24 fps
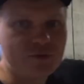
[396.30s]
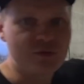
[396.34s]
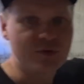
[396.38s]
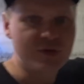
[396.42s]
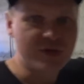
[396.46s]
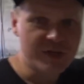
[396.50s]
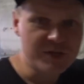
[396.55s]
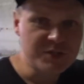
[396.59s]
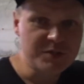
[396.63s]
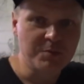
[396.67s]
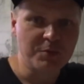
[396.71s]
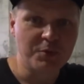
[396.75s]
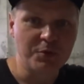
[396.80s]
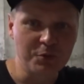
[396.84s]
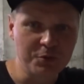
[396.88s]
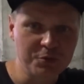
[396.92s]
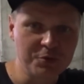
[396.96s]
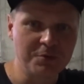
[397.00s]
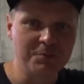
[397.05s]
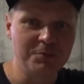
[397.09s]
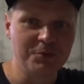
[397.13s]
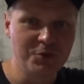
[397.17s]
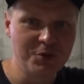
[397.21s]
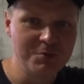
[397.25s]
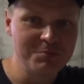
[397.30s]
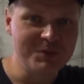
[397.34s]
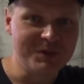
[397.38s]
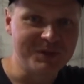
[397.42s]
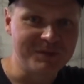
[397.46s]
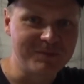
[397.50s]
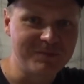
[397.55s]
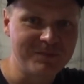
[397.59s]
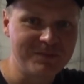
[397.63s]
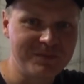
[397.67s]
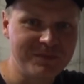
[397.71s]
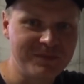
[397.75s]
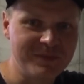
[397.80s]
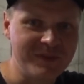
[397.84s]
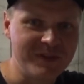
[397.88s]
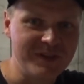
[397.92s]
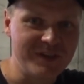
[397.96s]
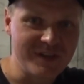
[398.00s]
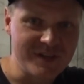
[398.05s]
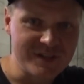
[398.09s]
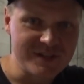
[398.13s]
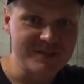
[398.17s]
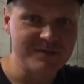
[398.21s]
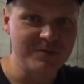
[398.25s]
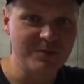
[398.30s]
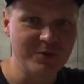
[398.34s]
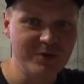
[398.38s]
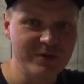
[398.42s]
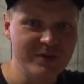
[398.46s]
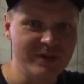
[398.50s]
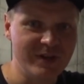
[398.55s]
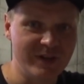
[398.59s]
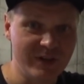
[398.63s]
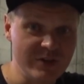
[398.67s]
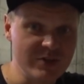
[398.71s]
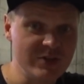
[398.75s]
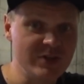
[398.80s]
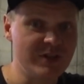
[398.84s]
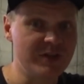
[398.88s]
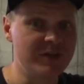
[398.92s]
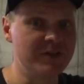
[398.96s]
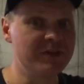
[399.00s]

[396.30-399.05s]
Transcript: В каждом крутом доме есть свой личный